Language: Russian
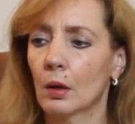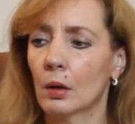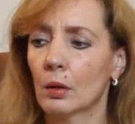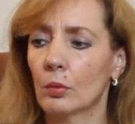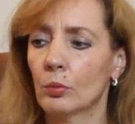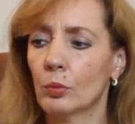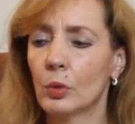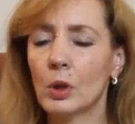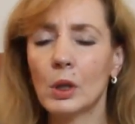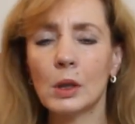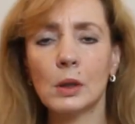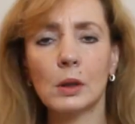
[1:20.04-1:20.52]

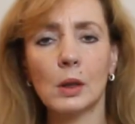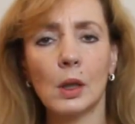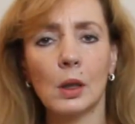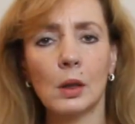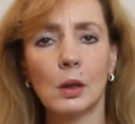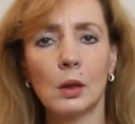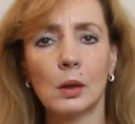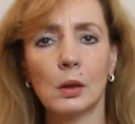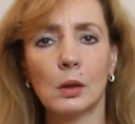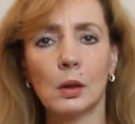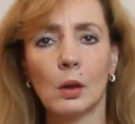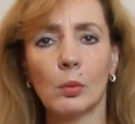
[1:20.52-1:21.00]
без
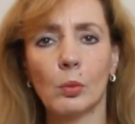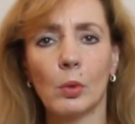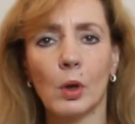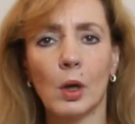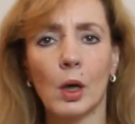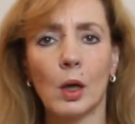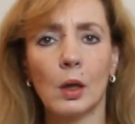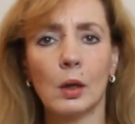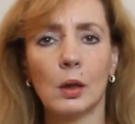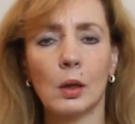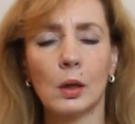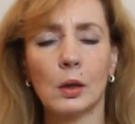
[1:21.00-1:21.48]
каких-то
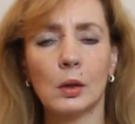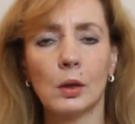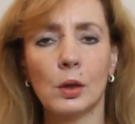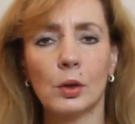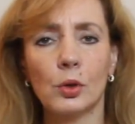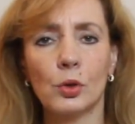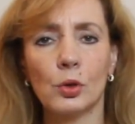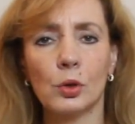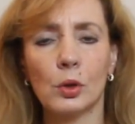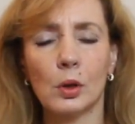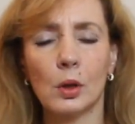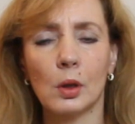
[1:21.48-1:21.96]

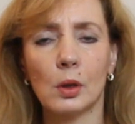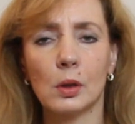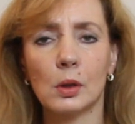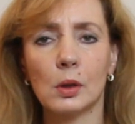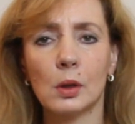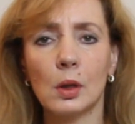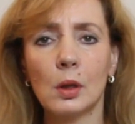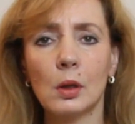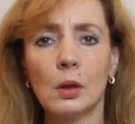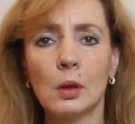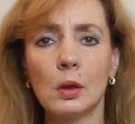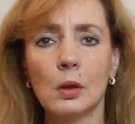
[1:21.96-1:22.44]
морально-этических
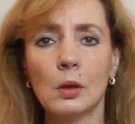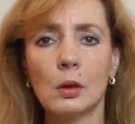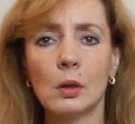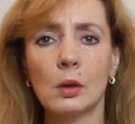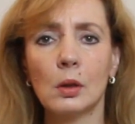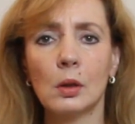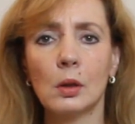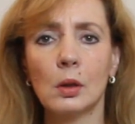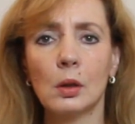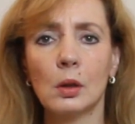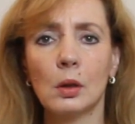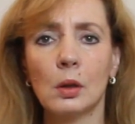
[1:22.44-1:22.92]

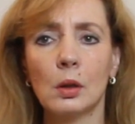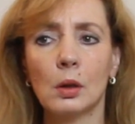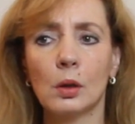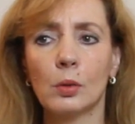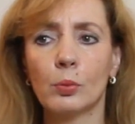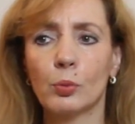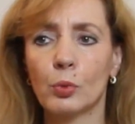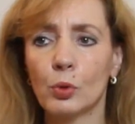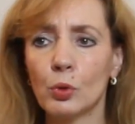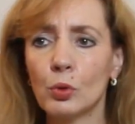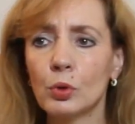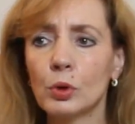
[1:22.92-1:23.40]
ценностей и
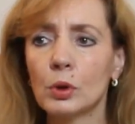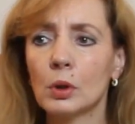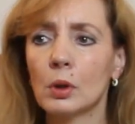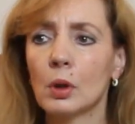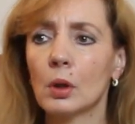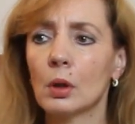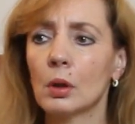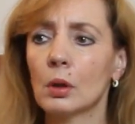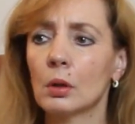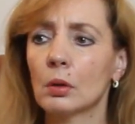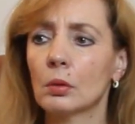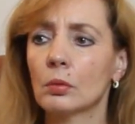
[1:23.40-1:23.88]

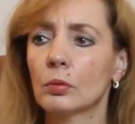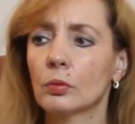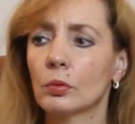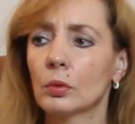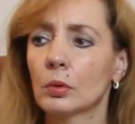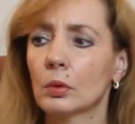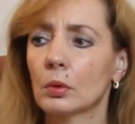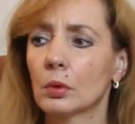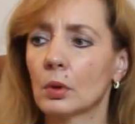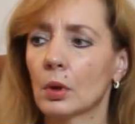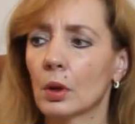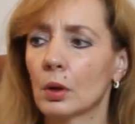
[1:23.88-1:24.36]
просто
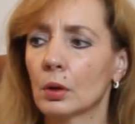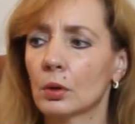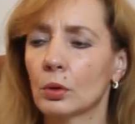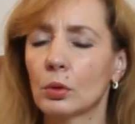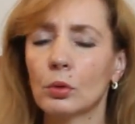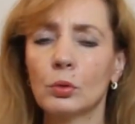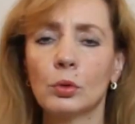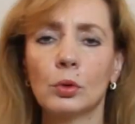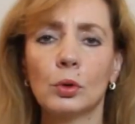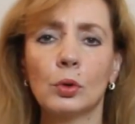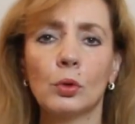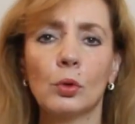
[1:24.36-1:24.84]
вот как
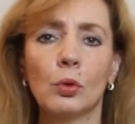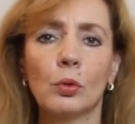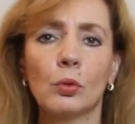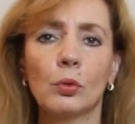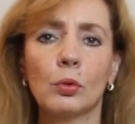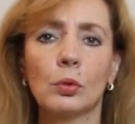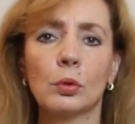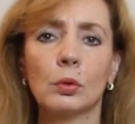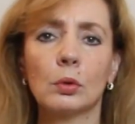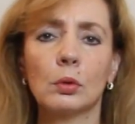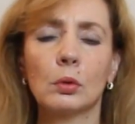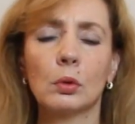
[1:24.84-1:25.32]
тот
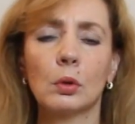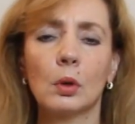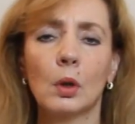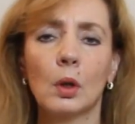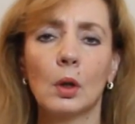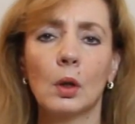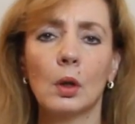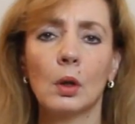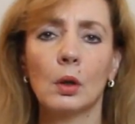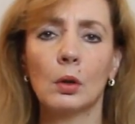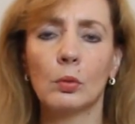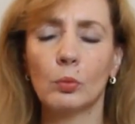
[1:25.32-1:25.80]
йогурт –
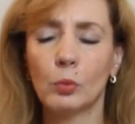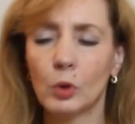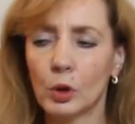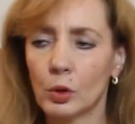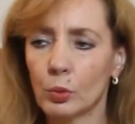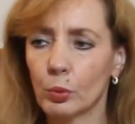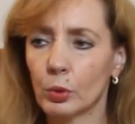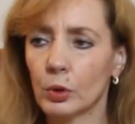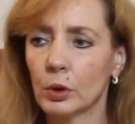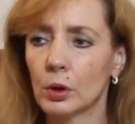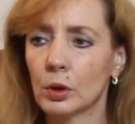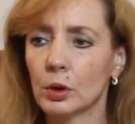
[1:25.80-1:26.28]
мир
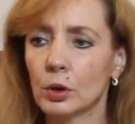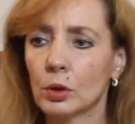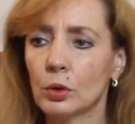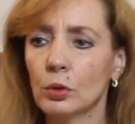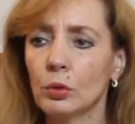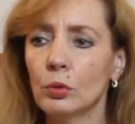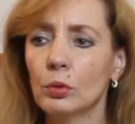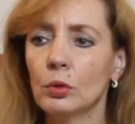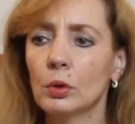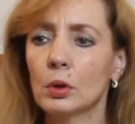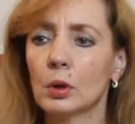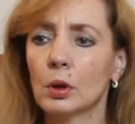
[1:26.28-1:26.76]

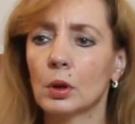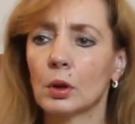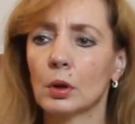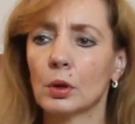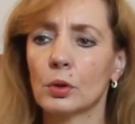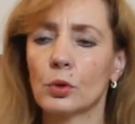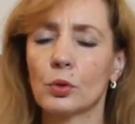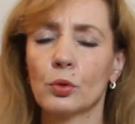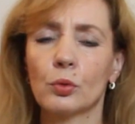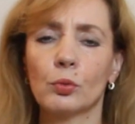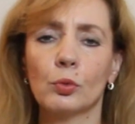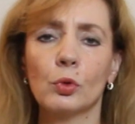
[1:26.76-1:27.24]
подождет, я
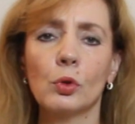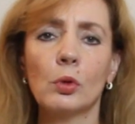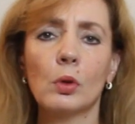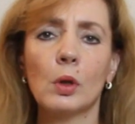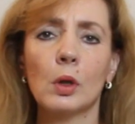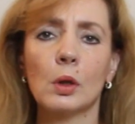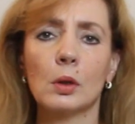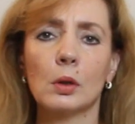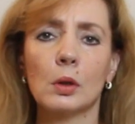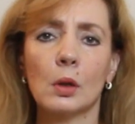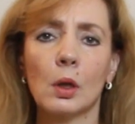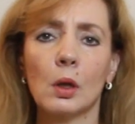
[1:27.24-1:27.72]
хочу
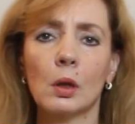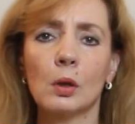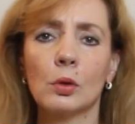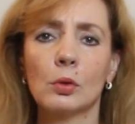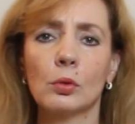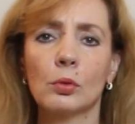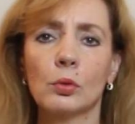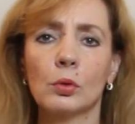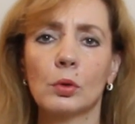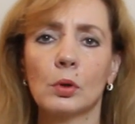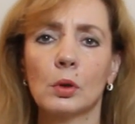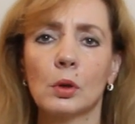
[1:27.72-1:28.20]
много
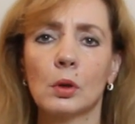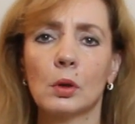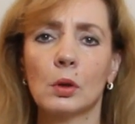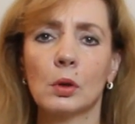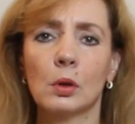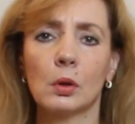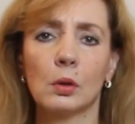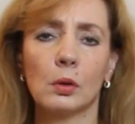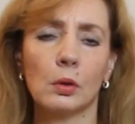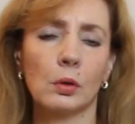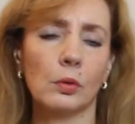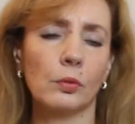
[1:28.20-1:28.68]
сразу
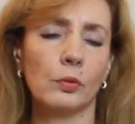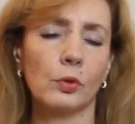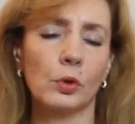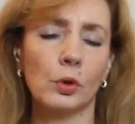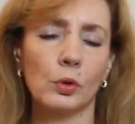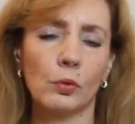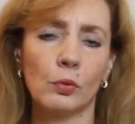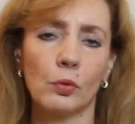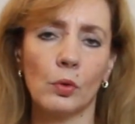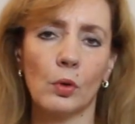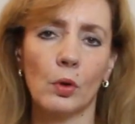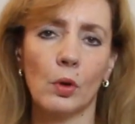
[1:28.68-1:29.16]
и
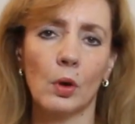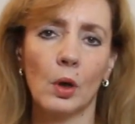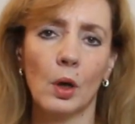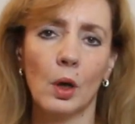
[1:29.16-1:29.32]
всего.